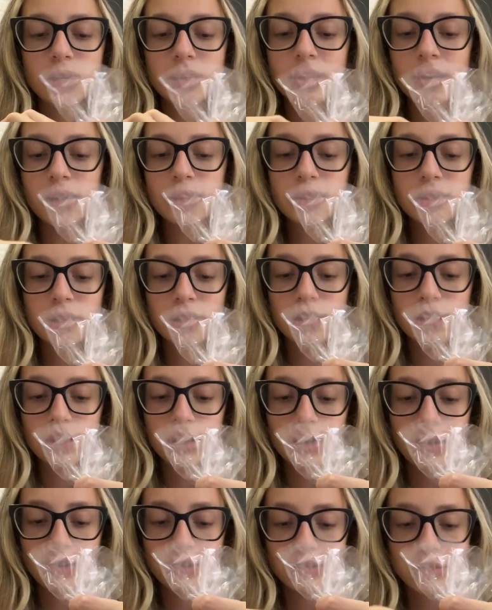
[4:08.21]

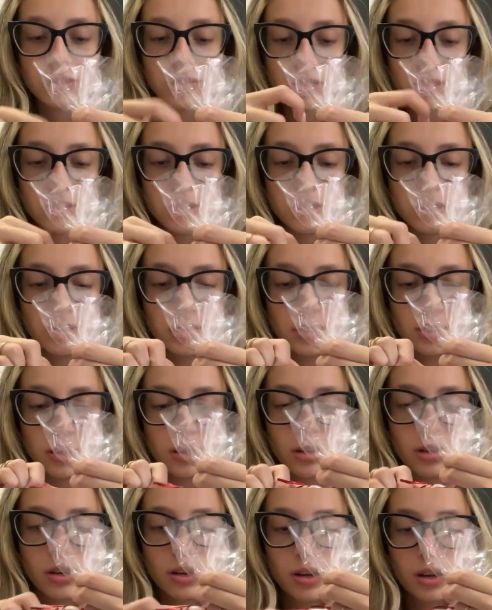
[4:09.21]

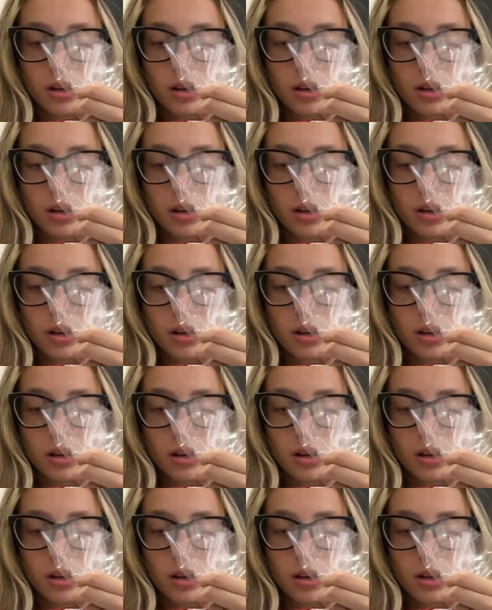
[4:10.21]
hidratante,